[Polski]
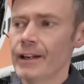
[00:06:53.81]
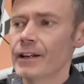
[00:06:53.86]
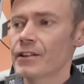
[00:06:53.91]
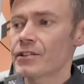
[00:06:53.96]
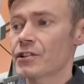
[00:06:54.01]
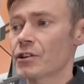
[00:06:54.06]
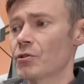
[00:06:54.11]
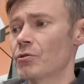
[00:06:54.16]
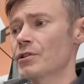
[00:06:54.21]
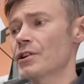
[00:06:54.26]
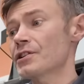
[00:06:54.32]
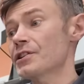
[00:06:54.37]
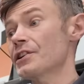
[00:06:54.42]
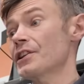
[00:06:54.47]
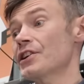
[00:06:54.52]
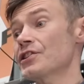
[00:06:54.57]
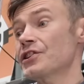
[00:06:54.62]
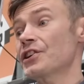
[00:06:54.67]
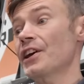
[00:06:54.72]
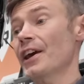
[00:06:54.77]
Szczególnie, że
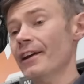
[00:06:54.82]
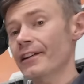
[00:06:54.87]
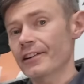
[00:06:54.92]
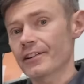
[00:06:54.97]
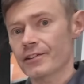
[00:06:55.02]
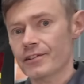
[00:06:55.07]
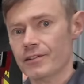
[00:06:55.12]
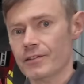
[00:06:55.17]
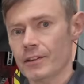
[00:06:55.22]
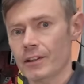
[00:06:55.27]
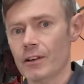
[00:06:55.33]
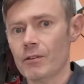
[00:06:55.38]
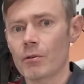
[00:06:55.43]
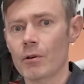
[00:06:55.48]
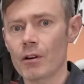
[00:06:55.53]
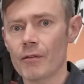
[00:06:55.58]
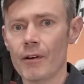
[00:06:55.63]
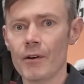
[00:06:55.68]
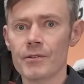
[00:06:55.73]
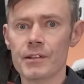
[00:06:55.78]
też kiedyś e,
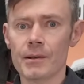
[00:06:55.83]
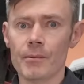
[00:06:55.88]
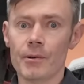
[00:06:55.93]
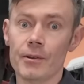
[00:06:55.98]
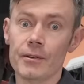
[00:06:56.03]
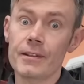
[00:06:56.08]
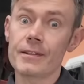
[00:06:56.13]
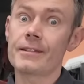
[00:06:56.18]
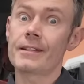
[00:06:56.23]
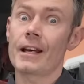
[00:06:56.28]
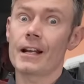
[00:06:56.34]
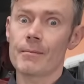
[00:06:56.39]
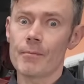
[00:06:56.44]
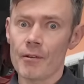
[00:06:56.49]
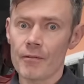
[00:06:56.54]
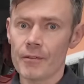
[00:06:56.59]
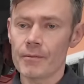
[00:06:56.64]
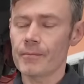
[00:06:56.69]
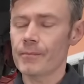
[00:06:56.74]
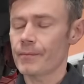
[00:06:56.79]
królowały samochody z
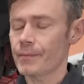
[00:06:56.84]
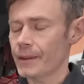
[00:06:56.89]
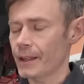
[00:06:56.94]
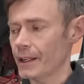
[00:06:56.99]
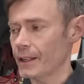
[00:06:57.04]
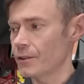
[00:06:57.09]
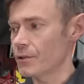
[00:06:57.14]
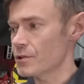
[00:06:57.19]
darmowym e,